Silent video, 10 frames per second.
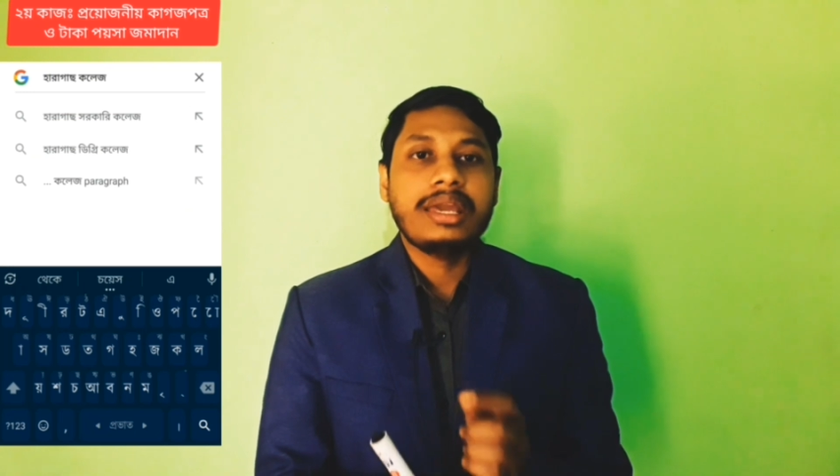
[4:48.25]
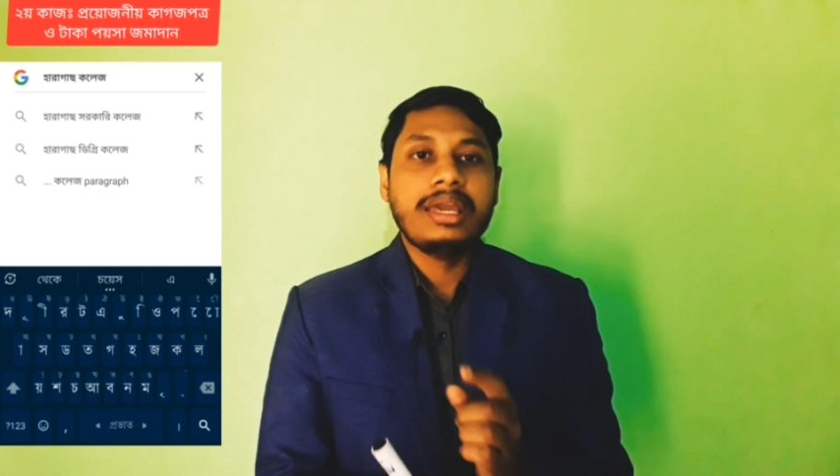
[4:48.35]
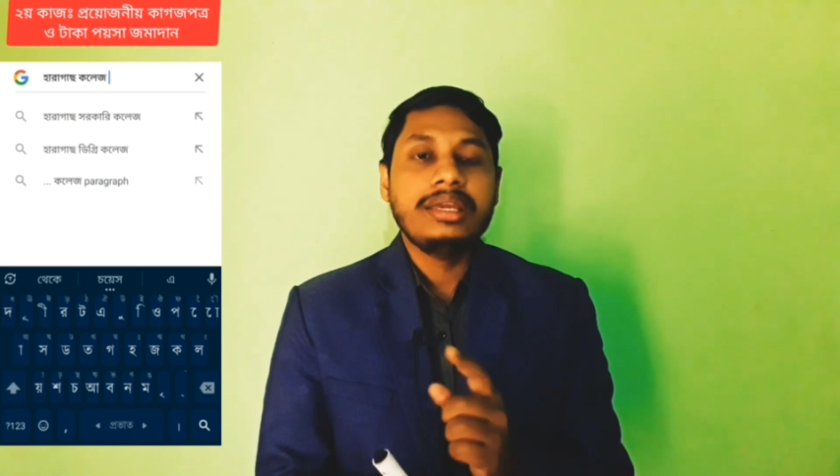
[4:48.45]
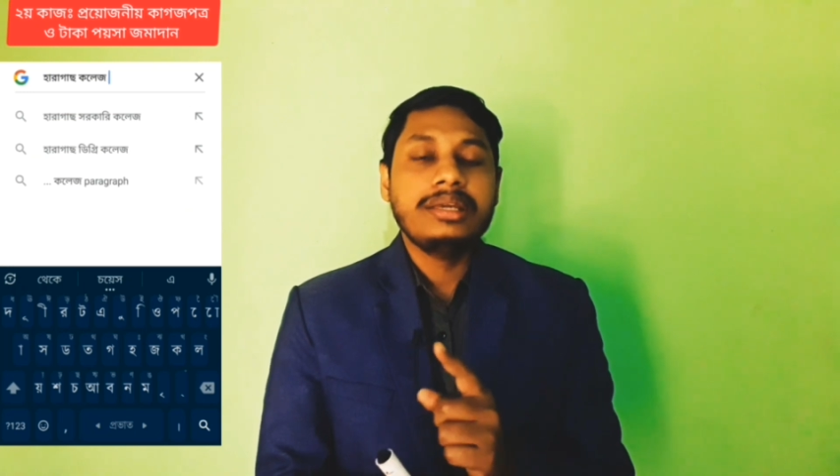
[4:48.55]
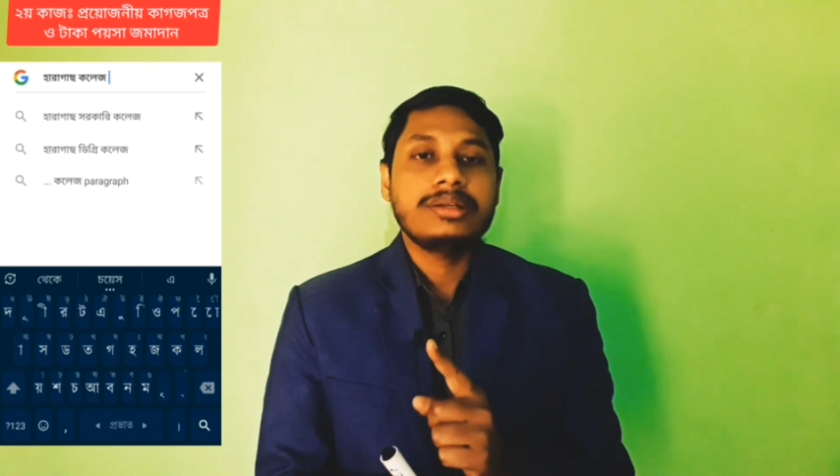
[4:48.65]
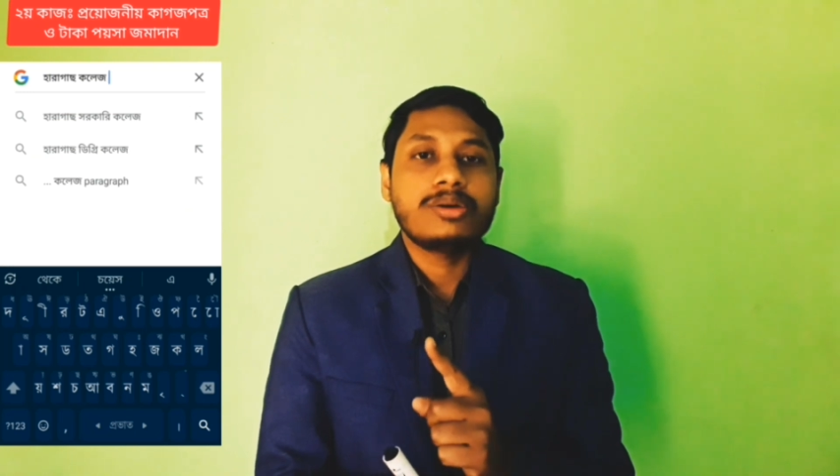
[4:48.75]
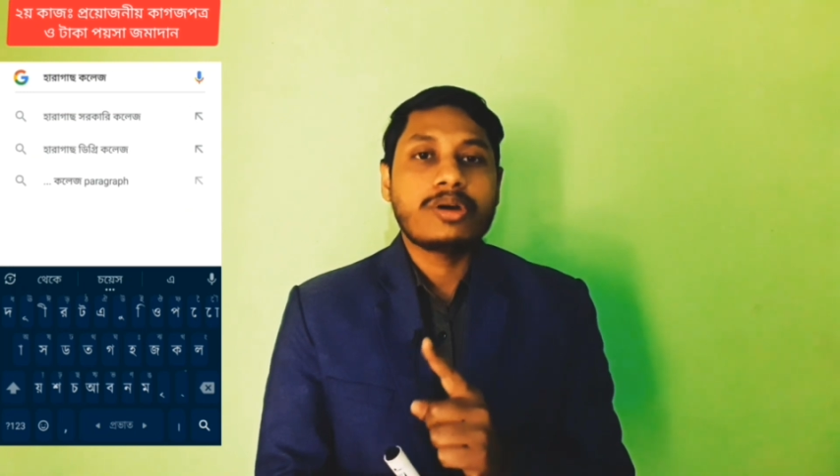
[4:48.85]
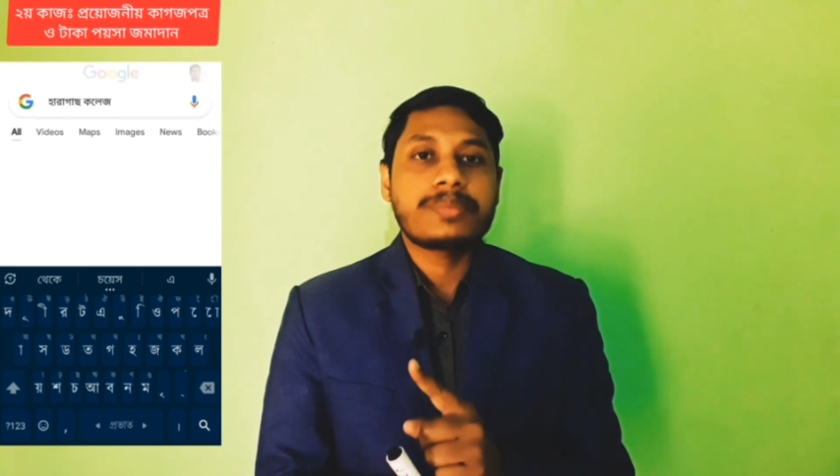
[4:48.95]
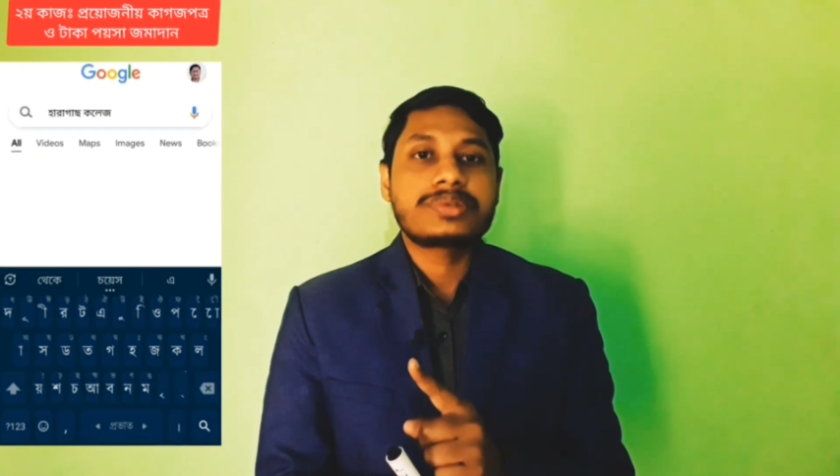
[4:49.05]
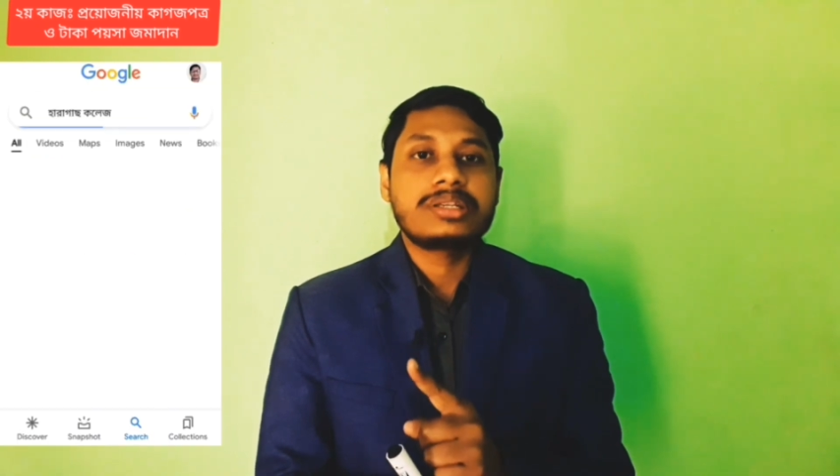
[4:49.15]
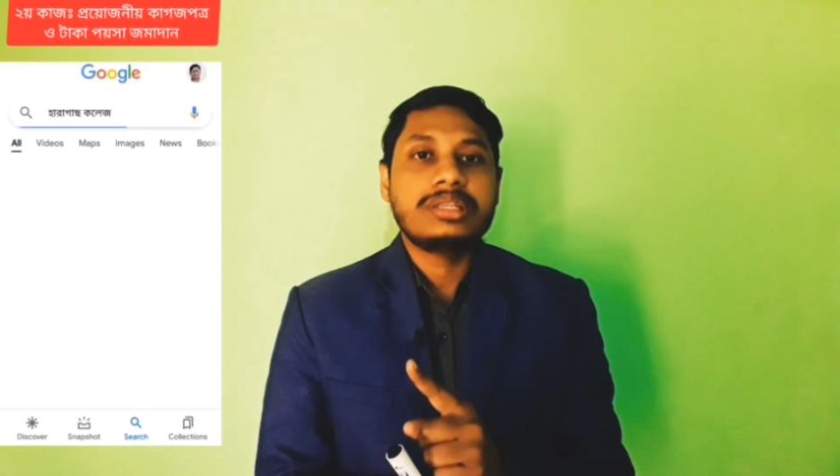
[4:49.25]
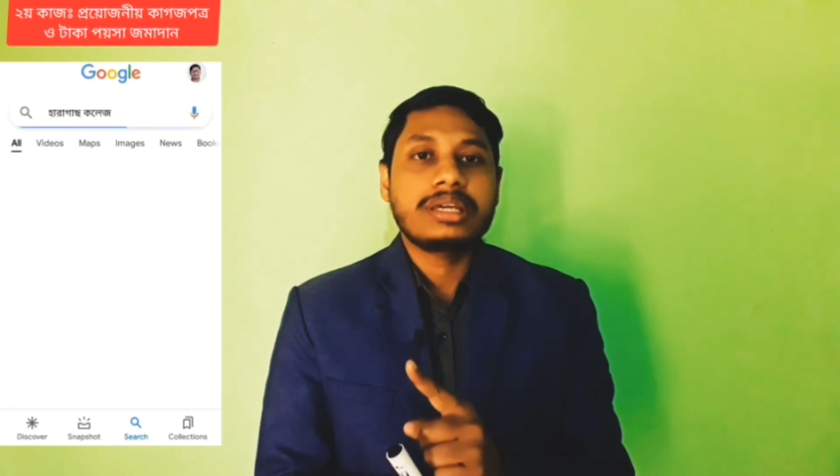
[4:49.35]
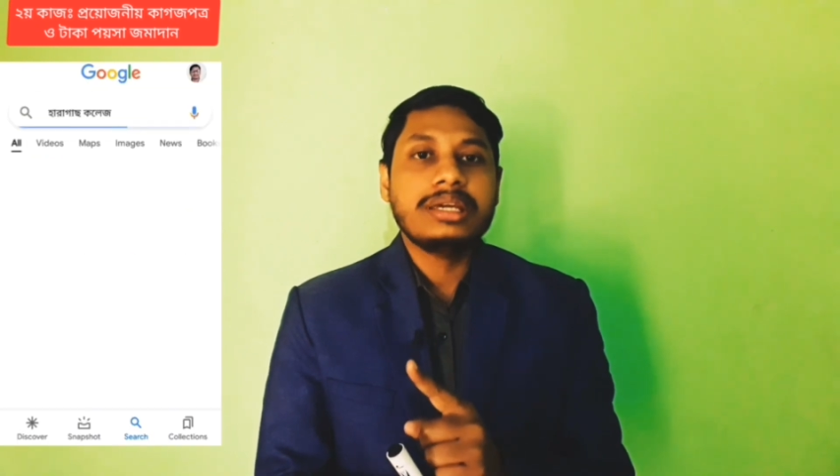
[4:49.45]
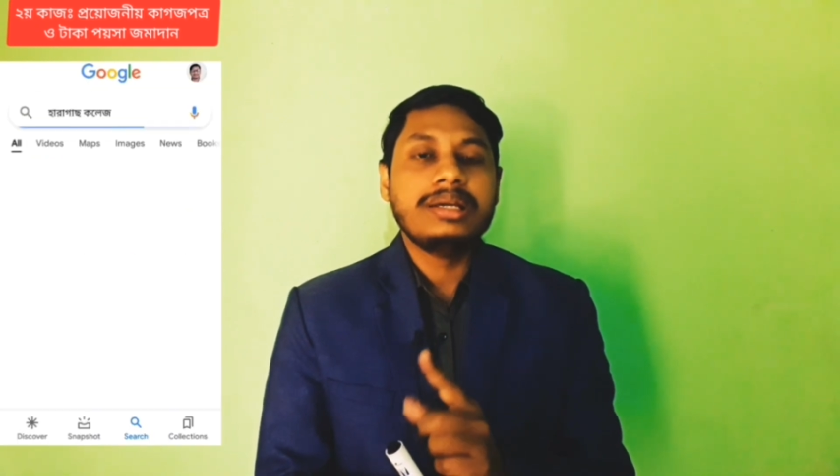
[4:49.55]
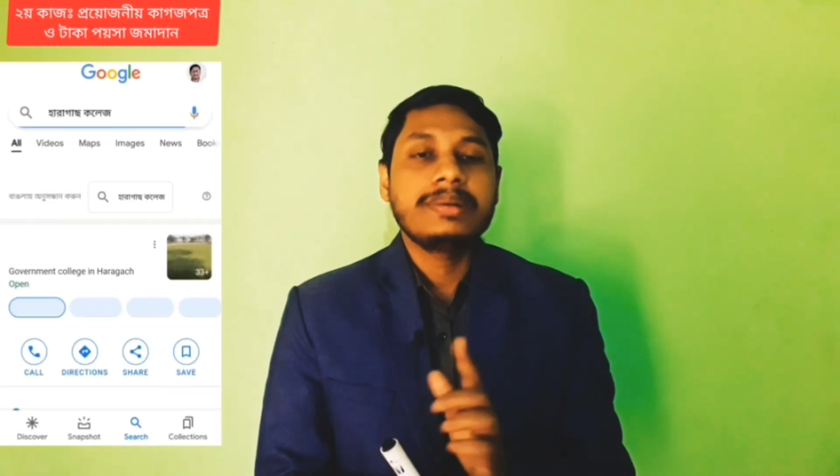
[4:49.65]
এই ওয়েবসাইট থেকে